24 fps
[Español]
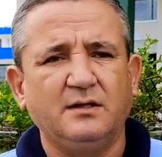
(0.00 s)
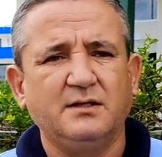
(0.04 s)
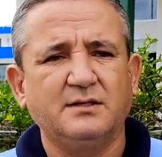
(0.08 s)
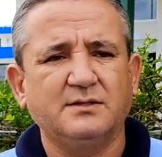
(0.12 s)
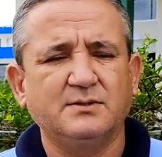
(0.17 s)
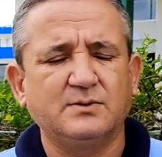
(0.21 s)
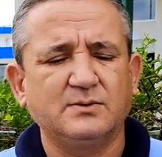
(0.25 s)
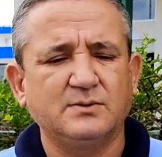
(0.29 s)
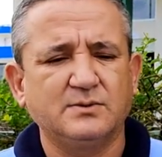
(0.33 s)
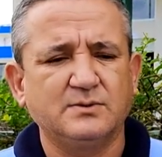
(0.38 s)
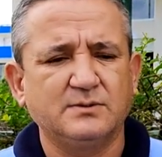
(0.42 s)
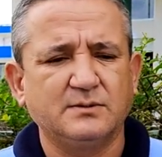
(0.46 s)

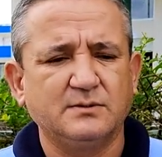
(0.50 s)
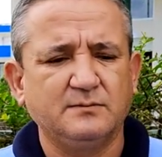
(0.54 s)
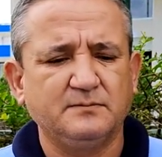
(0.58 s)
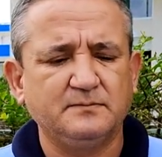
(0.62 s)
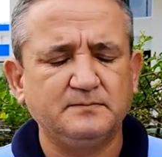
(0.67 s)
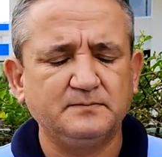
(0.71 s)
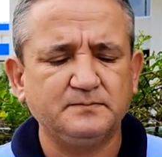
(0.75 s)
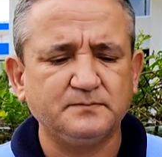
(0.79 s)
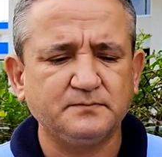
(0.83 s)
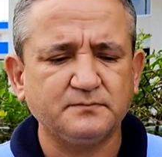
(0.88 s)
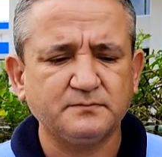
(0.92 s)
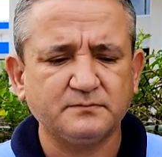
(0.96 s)
estos
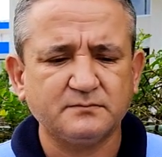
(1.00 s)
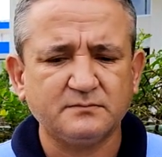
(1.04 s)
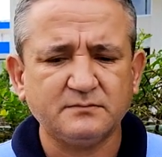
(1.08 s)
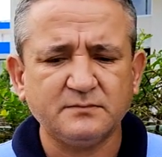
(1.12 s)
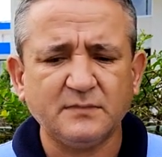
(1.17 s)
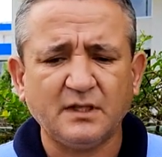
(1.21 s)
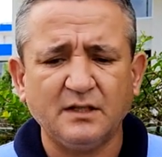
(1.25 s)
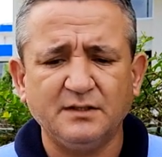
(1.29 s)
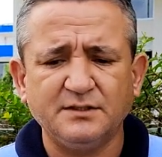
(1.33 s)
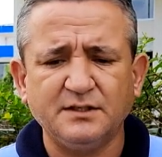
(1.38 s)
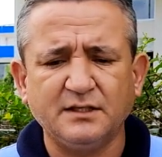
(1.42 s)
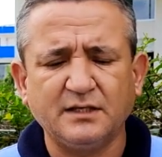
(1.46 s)

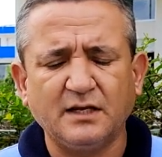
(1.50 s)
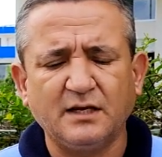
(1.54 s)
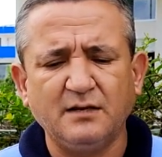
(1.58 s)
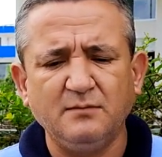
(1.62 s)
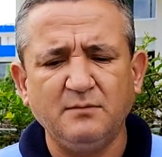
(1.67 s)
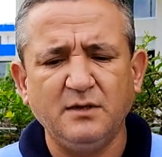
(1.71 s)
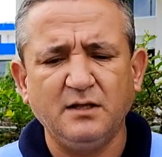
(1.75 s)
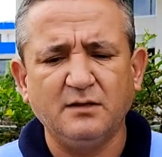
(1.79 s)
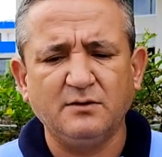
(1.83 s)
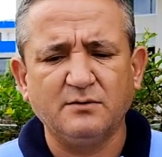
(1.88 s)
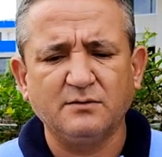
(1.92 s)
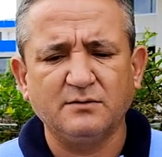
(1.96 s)

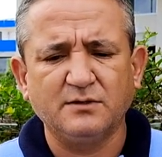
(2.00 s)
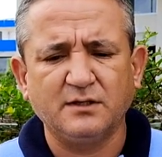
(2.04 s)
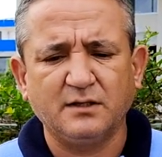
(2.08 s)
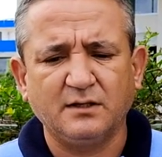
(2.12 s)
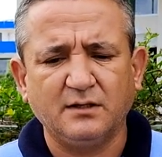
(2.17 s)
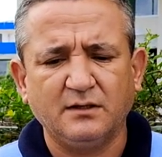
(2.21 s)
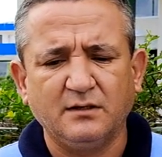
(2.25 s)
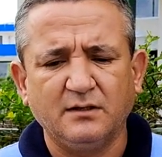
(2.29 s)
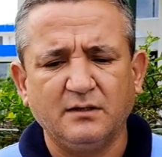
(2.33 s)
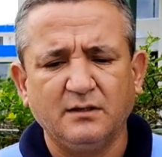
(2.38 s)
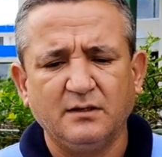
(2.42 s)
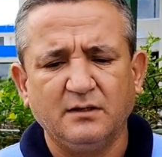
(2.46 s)
requerimientos
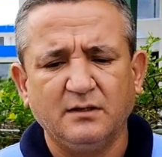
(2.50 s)
de,